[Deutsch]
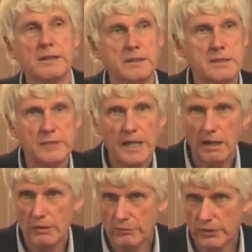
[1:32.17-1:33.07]
jetzt wieder
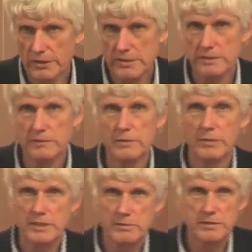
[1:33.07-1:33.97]
aufforstet, wie
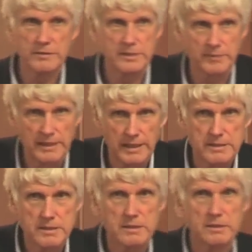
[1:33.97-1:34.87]
beispielsweise bei
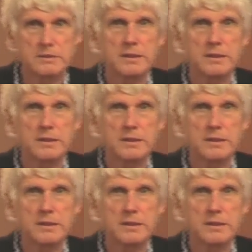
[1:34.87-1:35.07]
Landtieren,